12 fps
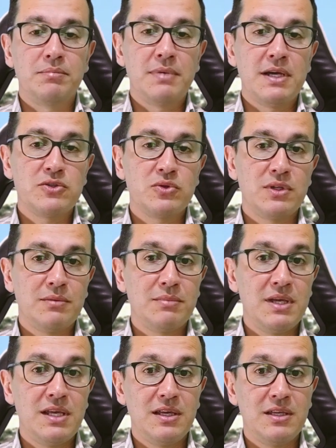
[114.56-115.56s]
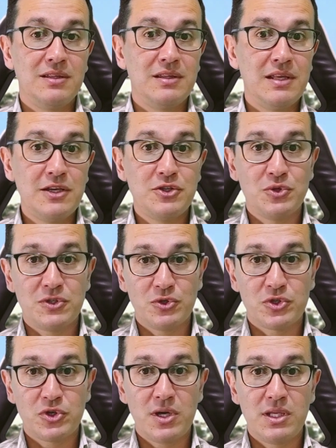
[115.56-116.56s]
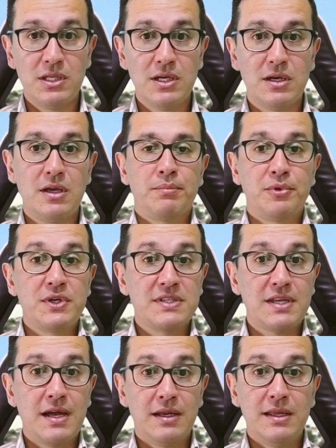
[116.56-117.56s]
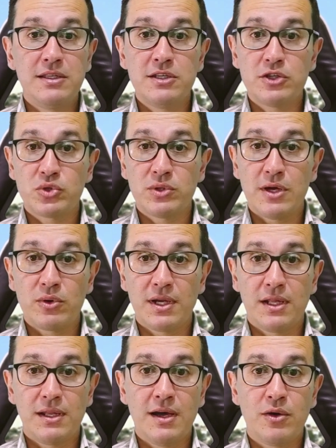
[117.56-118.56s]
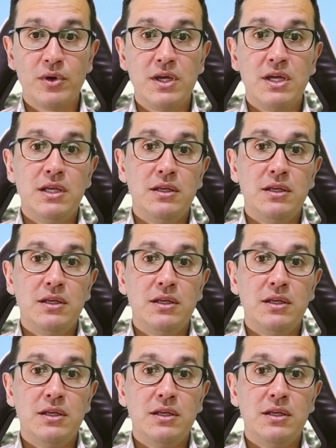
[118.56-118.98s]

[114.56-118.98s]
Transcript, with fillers: e peço também que deixe o seu joinha, pois além de ajudar o canal,